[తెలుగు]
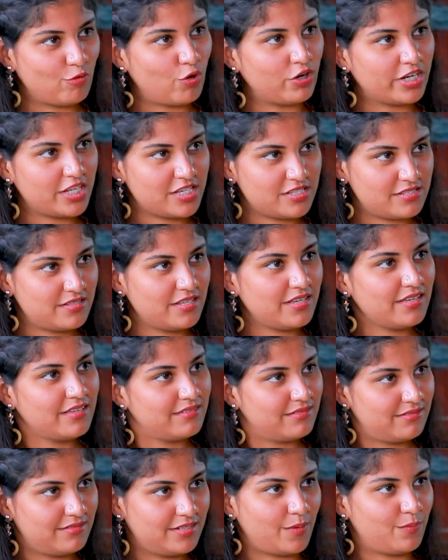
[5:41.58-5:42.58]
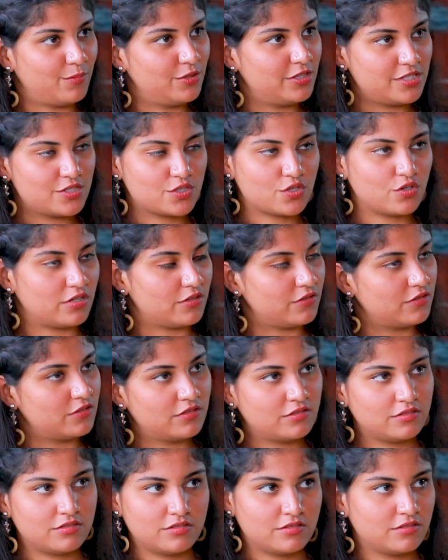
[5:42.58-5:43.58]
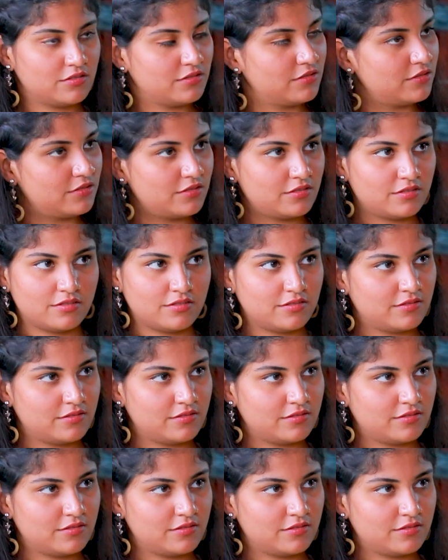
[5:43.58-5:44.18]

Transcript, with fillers: ఓటేస్తే ఓటేస్తే డబ్బులు తీసుకోకండి